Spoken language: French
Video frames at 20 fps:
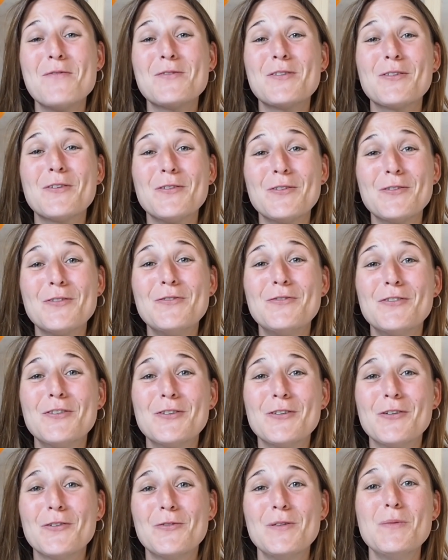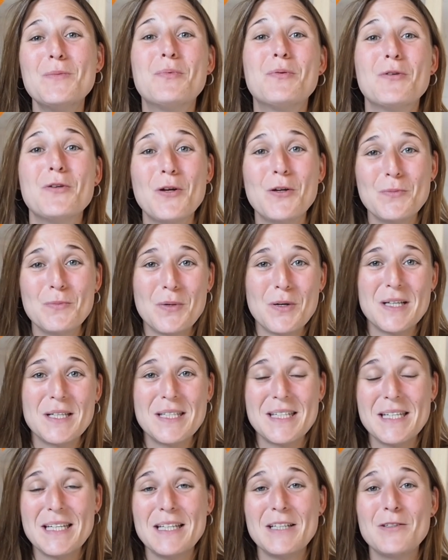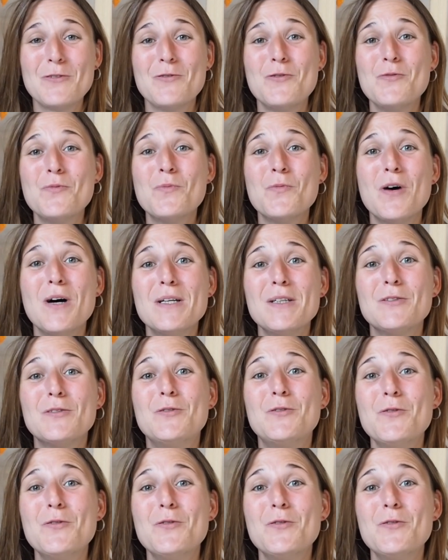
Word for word: On se retrouve aujourd'hui pour l'unboxing du mois